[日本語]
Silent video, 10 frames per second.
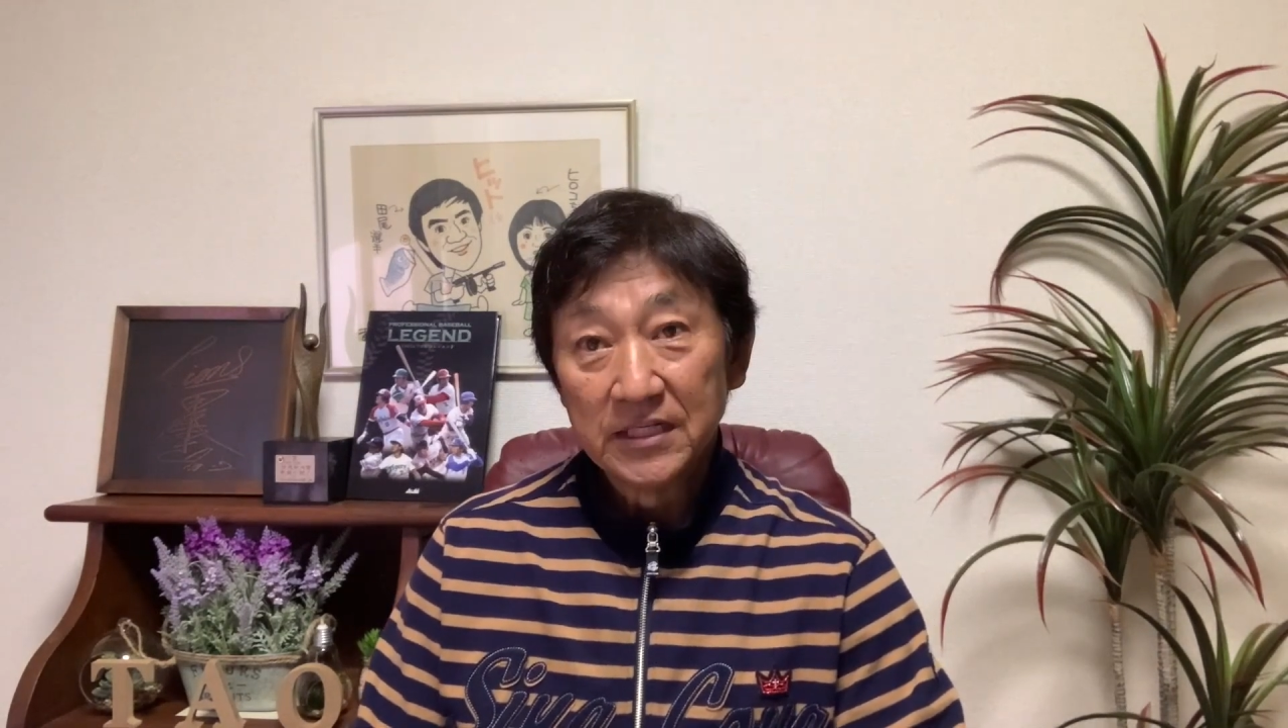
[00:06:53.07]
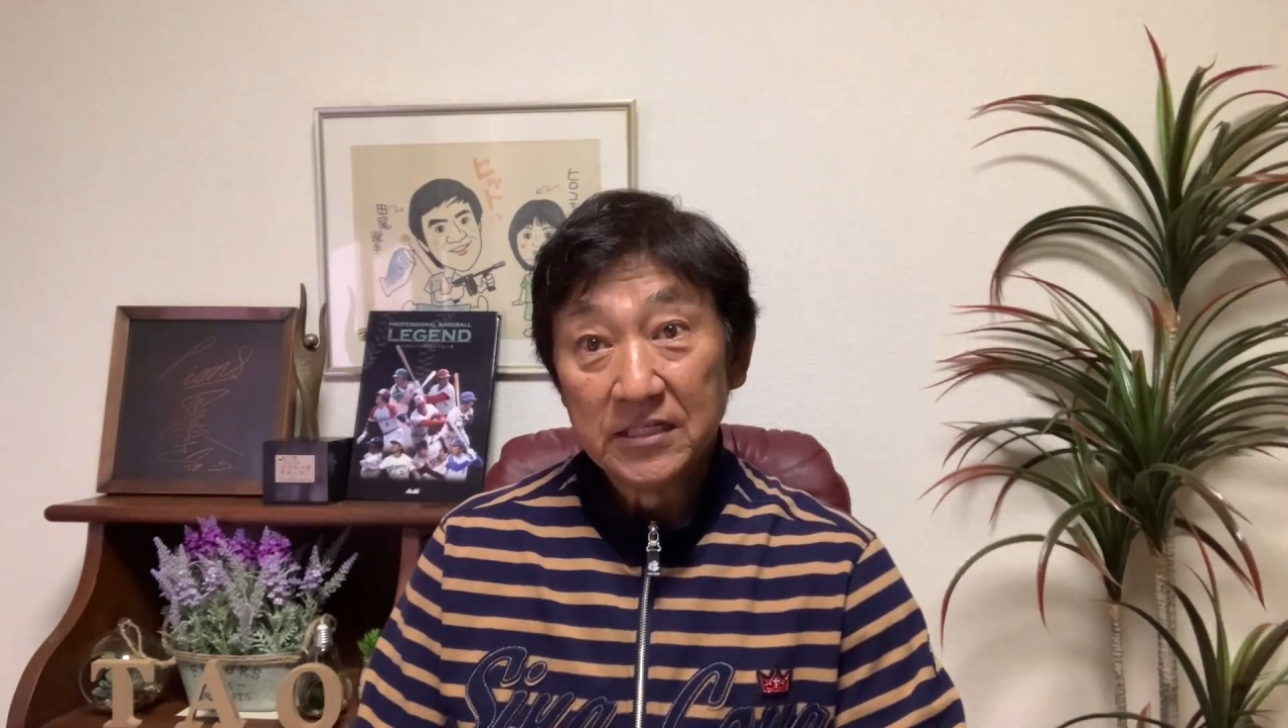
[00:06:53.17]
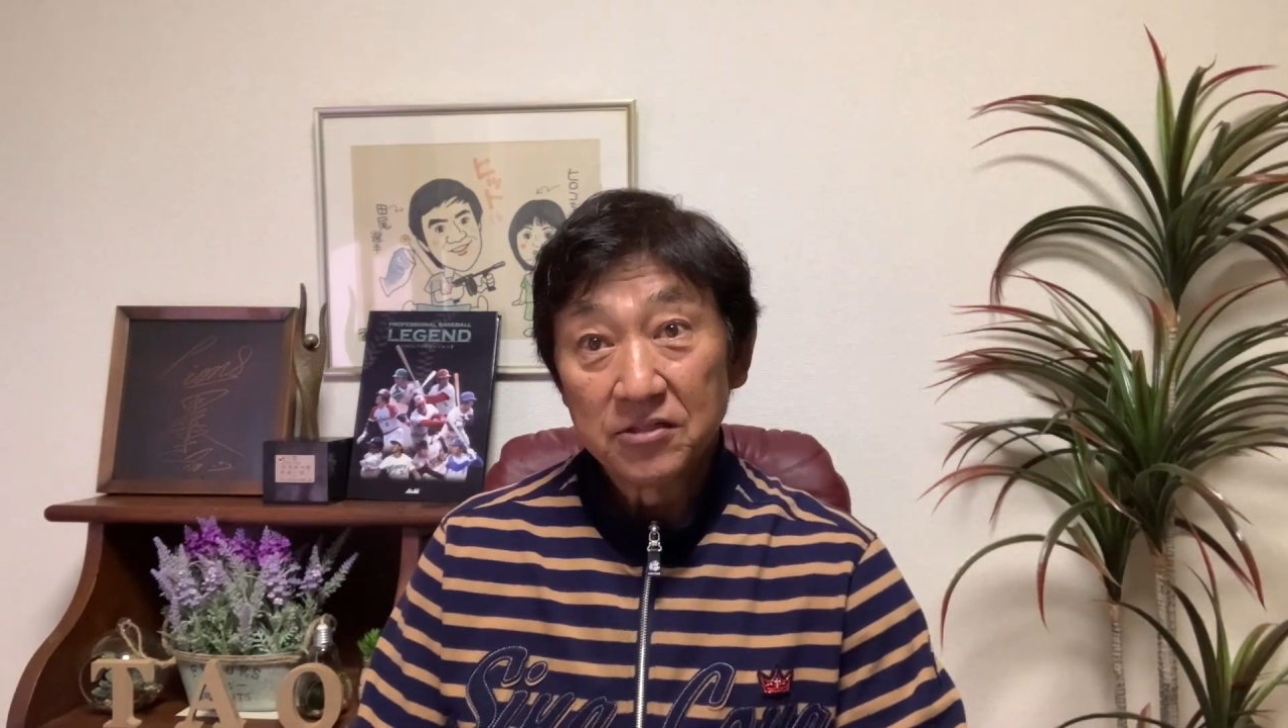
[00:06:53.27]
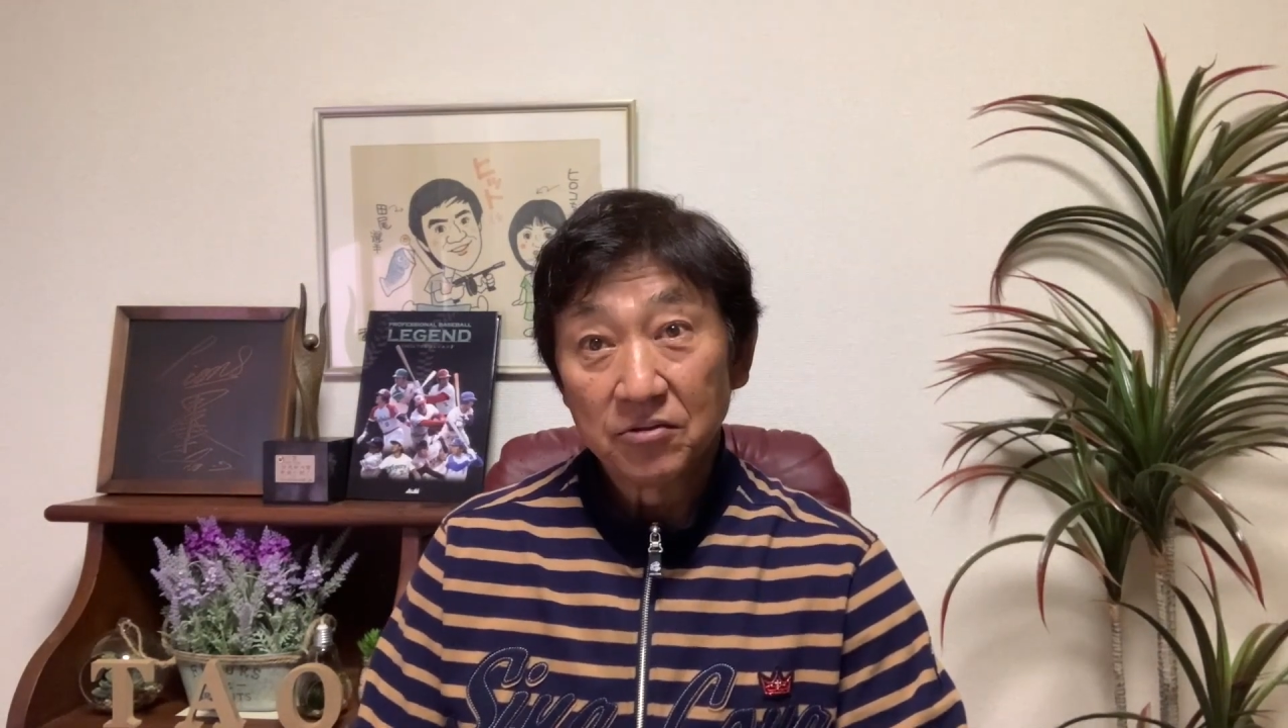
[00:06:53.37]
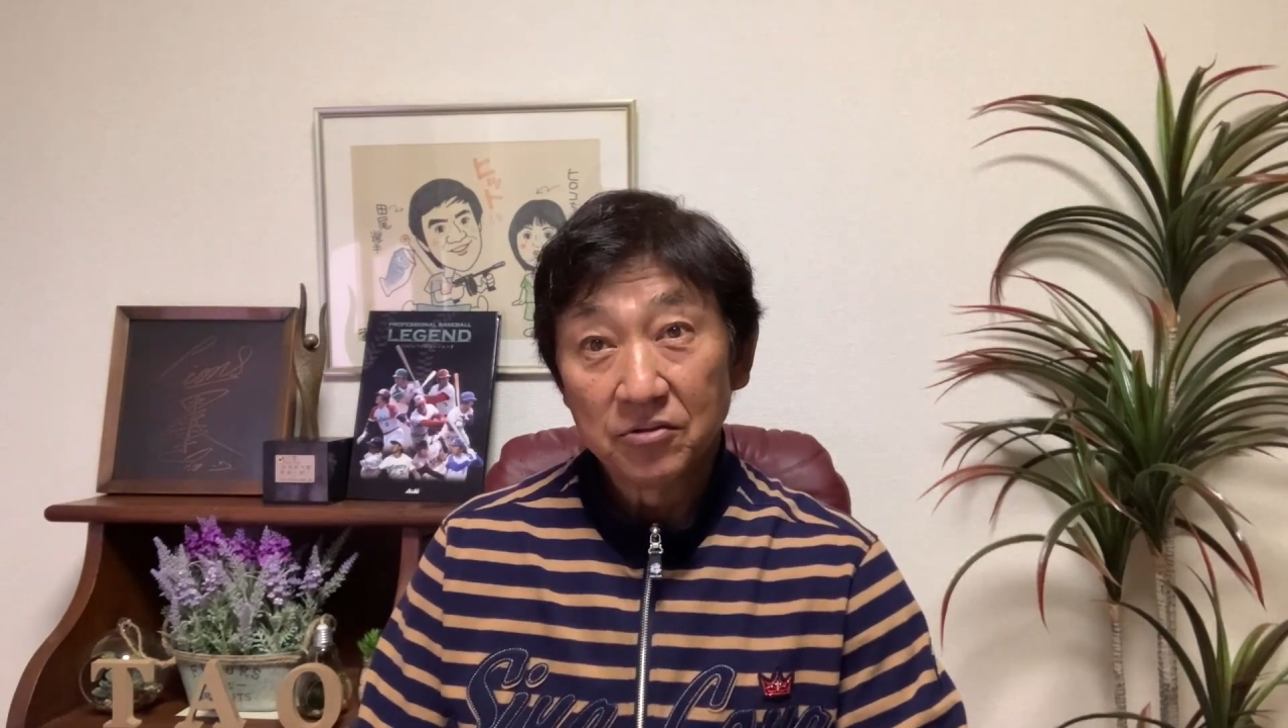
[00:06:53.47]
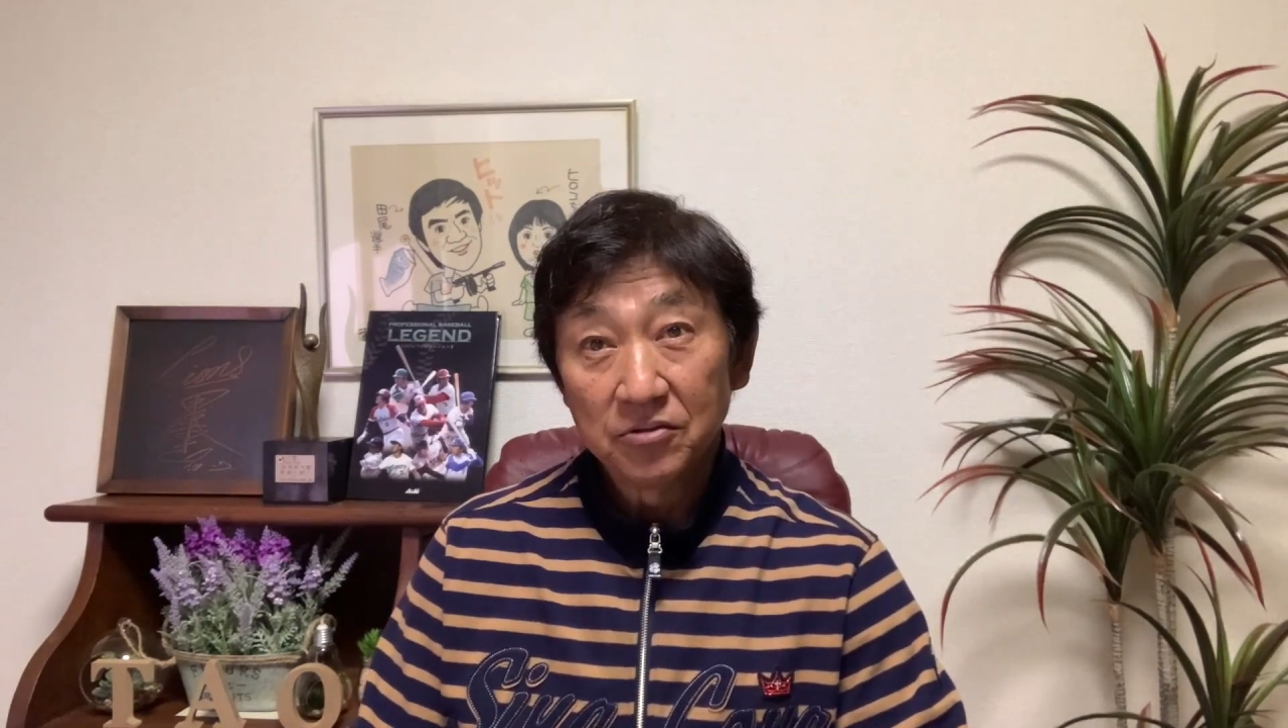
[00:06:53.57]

あそうい